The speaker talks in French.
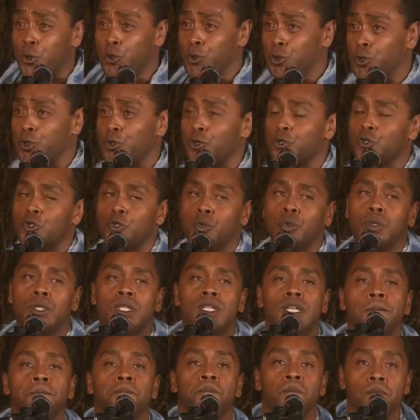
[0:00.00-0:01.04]
d'aujourd'hui
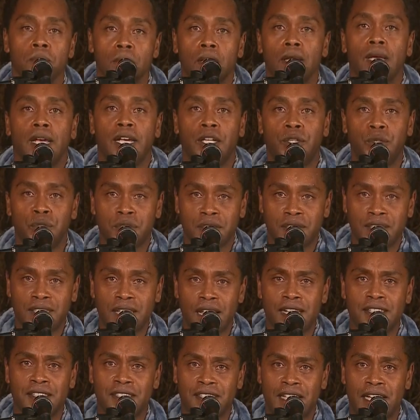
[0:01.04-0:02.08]
et de
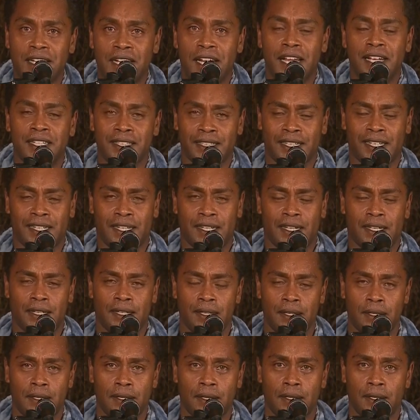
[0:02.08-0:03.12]
celles à naître.
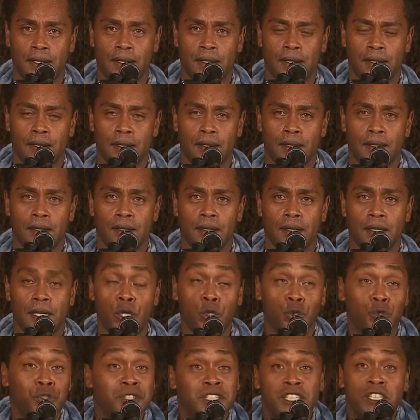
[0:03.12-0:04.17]

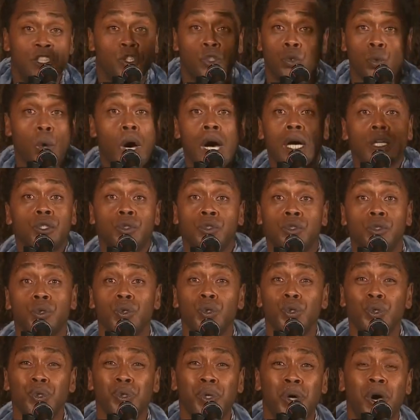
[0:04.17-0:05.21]
Nos histoires
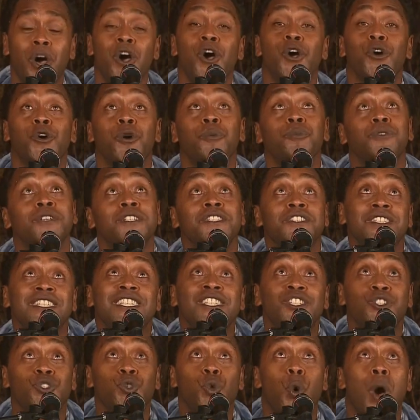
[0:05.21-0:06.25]
dures comme des
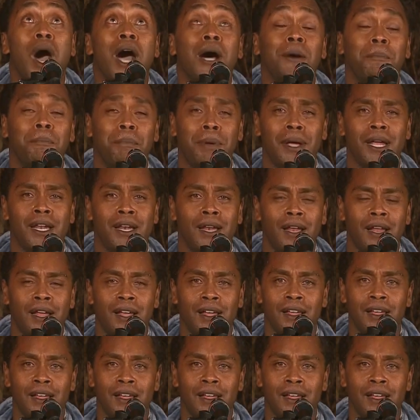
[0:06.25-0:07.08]
histoires belles.